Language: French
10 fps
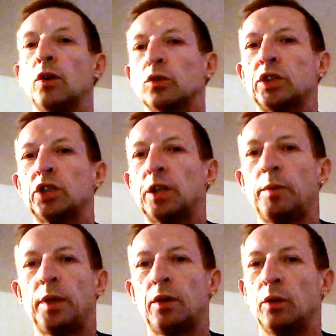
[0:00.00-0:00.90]
on ne sait
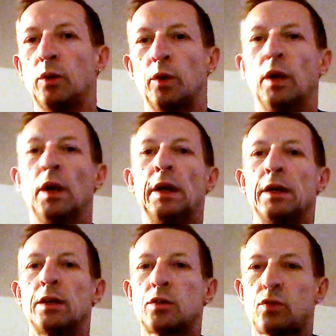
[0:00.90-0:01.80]
jamais euh,
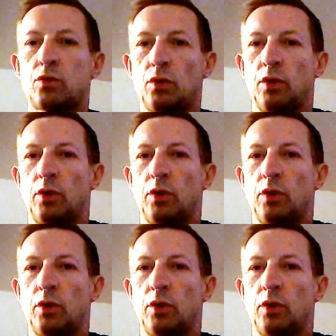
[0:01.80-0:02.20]
sur